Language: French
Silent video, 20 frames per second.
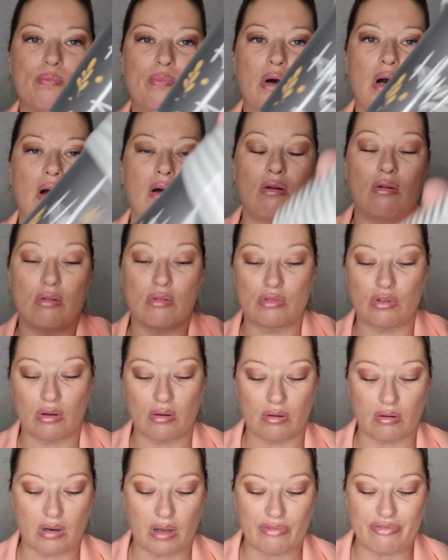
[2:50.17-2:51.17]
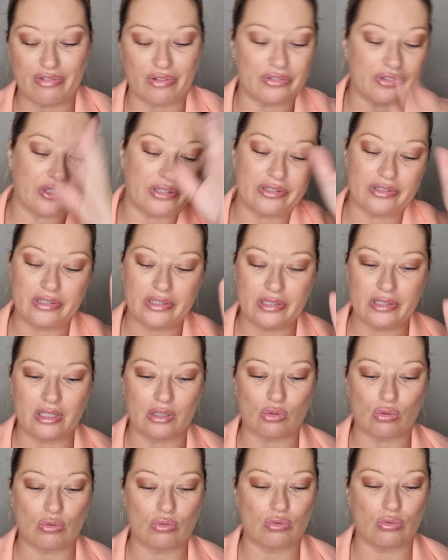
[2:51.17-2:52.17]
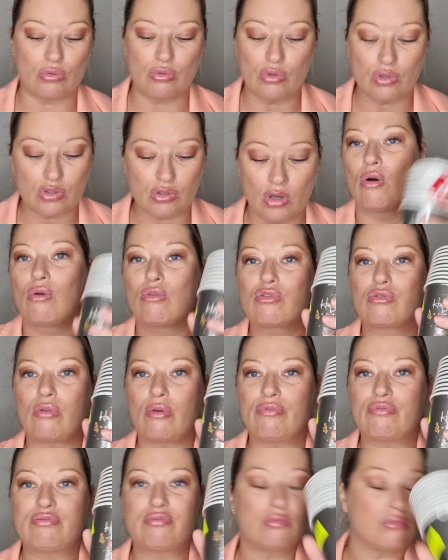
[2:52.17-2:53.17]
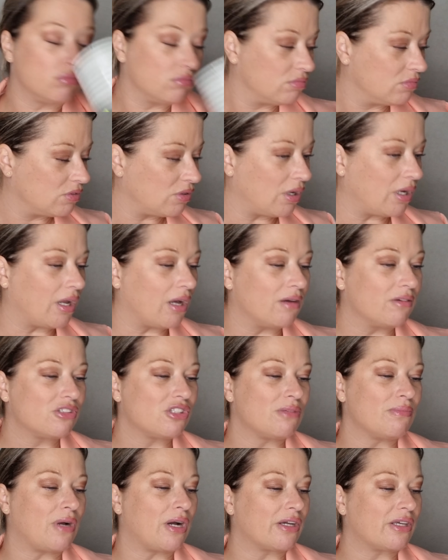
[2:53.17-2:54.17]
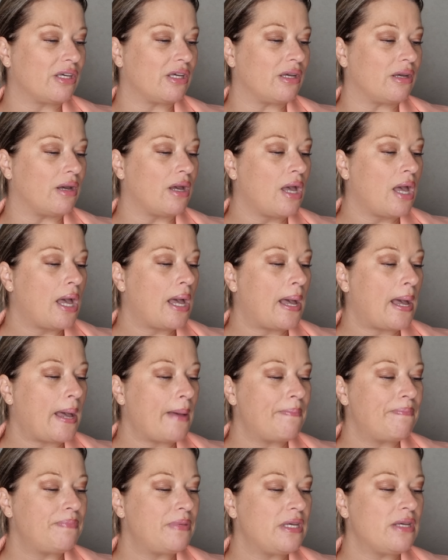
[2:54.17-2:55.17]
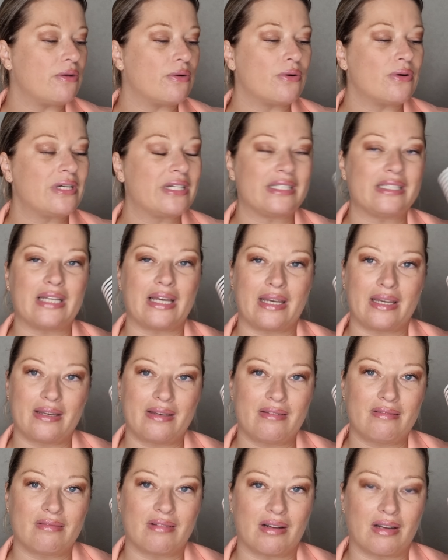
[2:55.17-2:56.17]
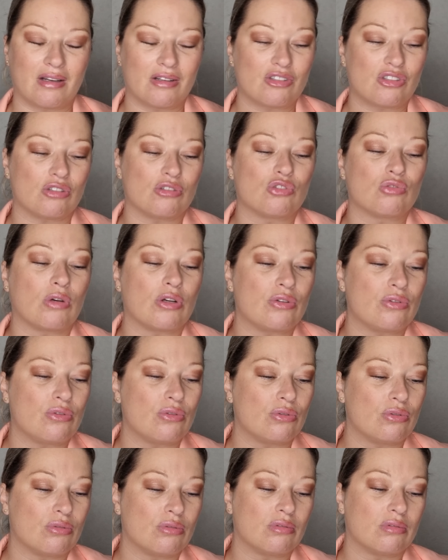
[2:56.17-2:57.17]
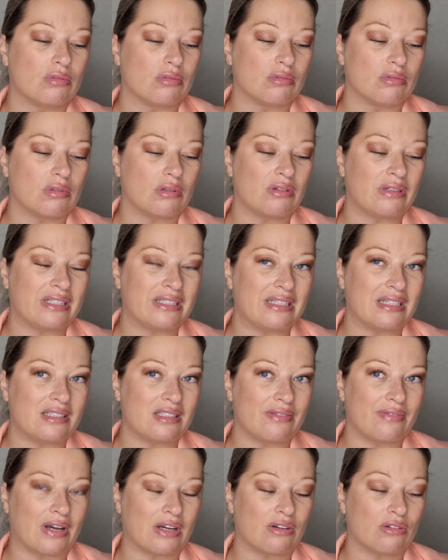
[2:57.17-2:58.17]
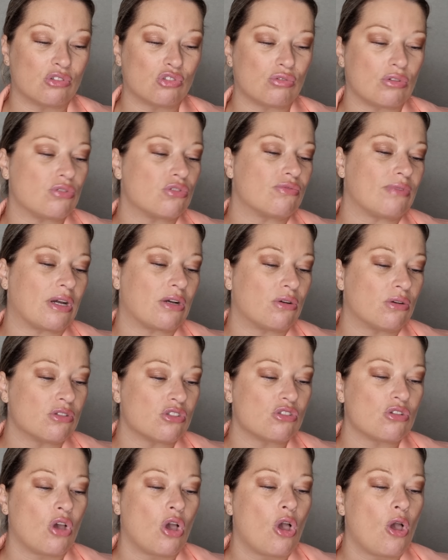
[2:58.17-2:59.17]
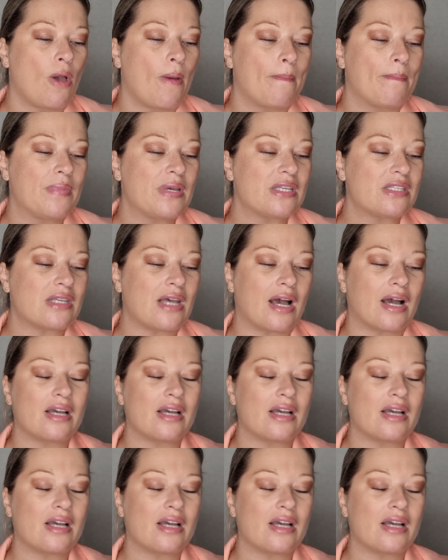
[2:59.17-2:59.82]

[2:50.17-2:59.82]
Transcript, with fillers: pas euh, dans la fantaisie, des trucs de luxe. On s'en fout. Voilà, c'est marqué Happy Holiday. Voilà, c'est joyeux. Holiday, c'est vacances, joyeuses vacances. Mais ça